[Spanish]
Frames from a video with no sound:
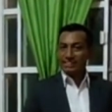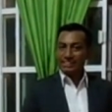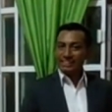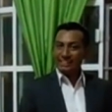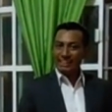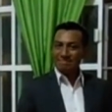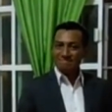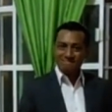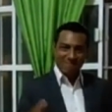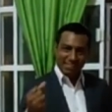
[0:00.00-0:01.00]

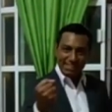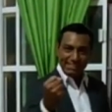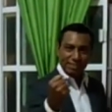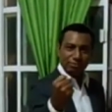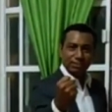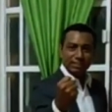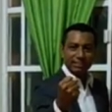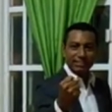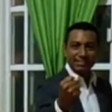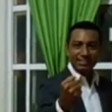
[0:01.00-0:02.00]
necesitan más que ser
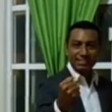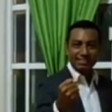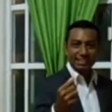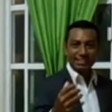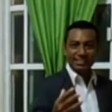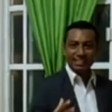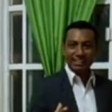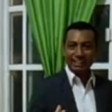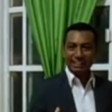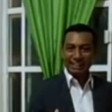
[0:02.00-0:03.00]
fuertes, se
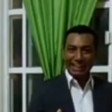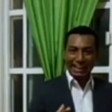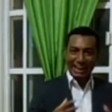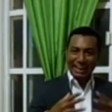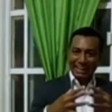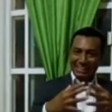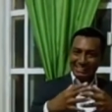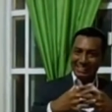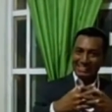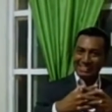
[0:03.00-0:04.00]
necesitan
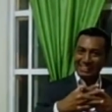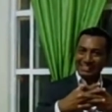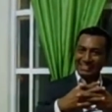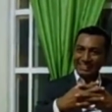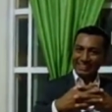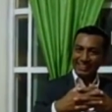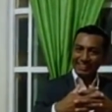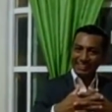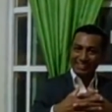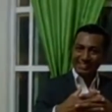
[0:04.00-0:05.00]
alianzas
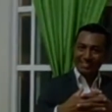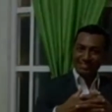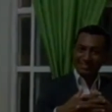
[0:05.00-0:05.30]
estratégicas.